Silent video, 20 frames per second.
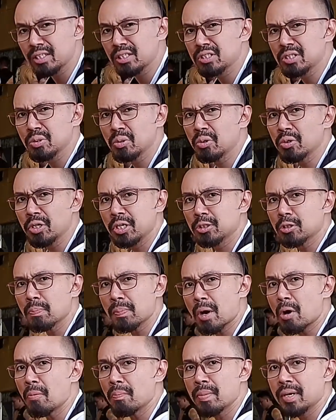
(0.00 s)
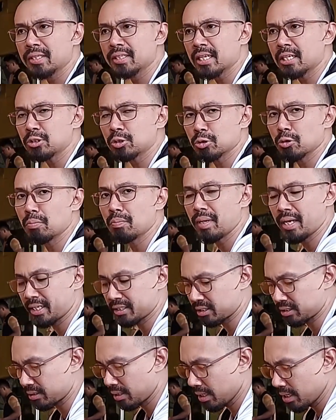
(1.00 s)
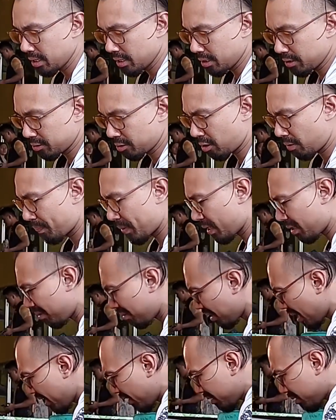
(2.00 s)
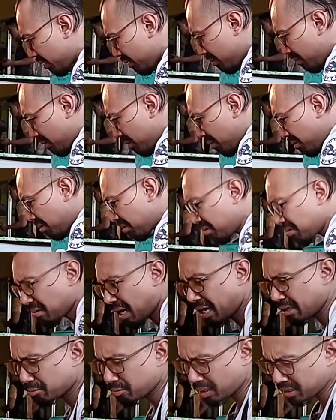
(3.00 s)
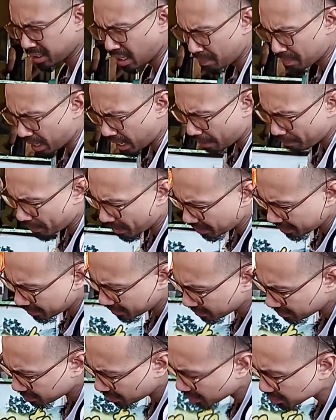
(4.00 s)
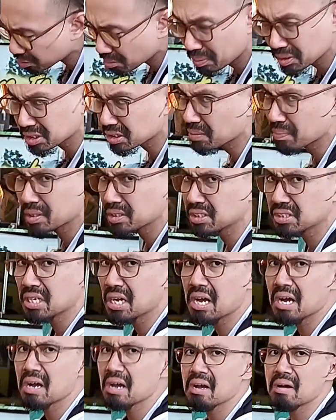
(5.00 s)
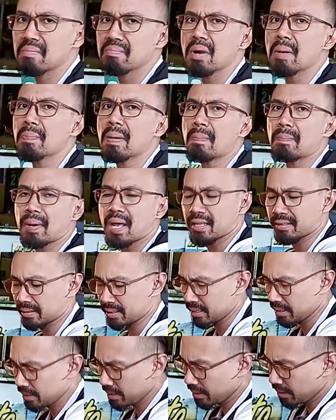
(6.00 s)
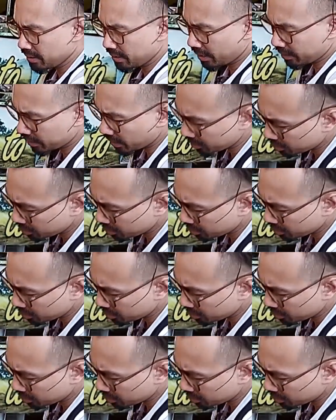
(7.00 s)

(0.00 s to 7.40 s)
pwede siguro ito pa-convert ng tubeless. No? Pero kahit siguro, kahit wag na, makapal eh. Hindi ito basta-basta mapaplat. And